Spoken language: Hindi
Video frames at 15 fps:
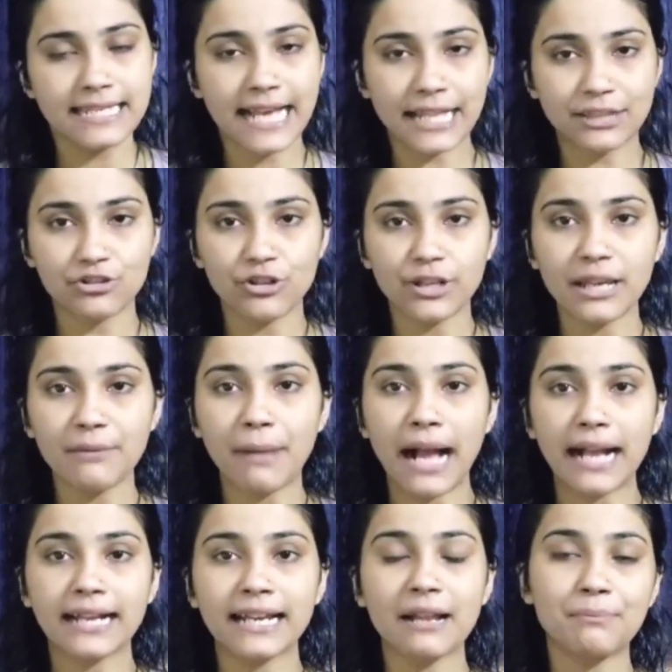यात्रियों ने
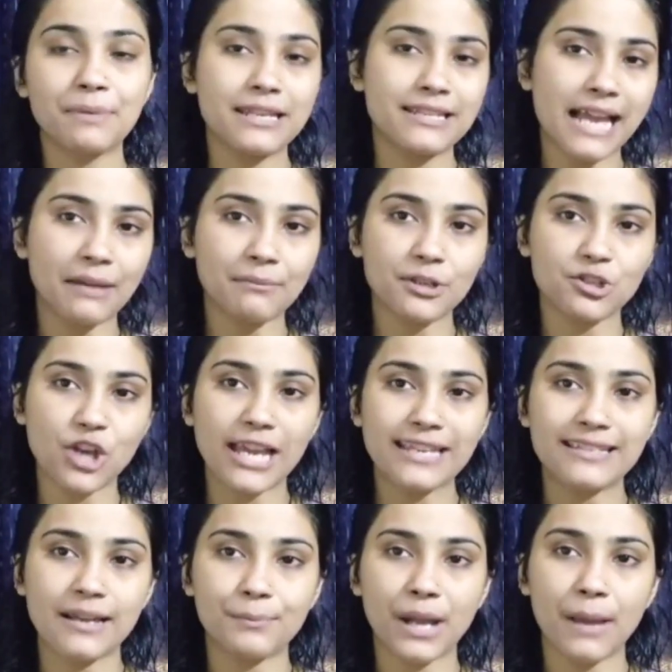भागकर अपनी जान
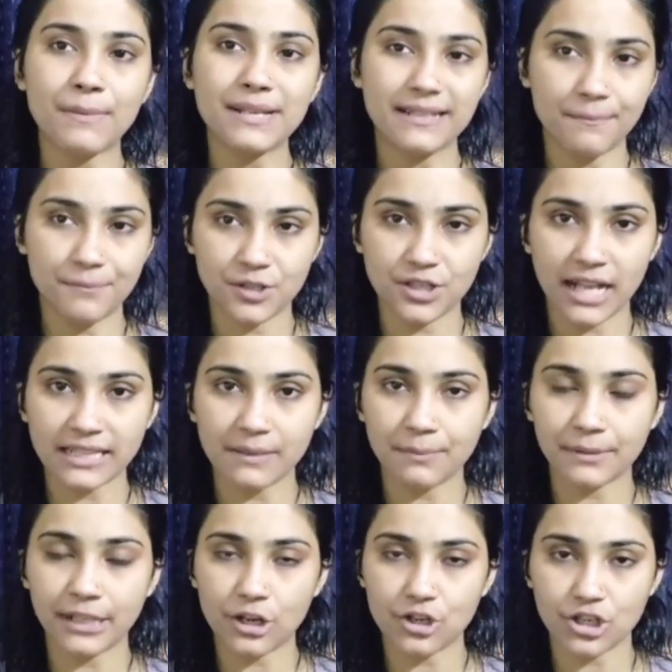बचाई छपरा में सबसे ज्यादा
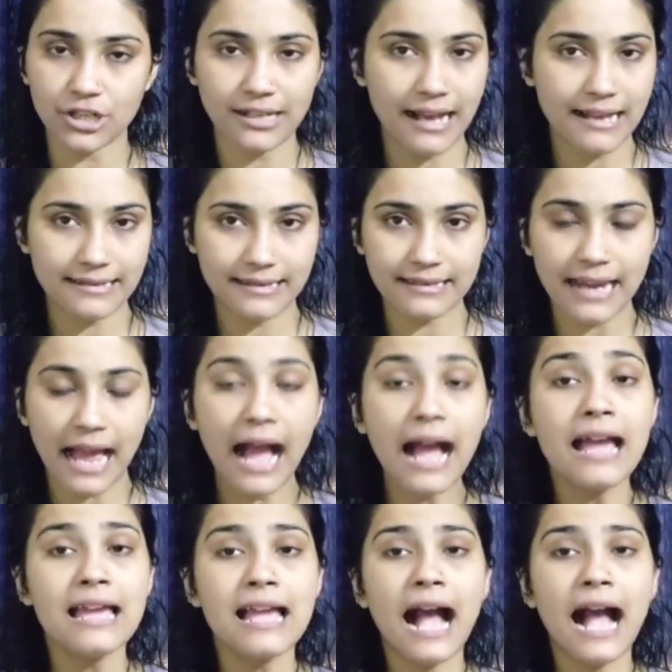प्रदर्शन का असर रहा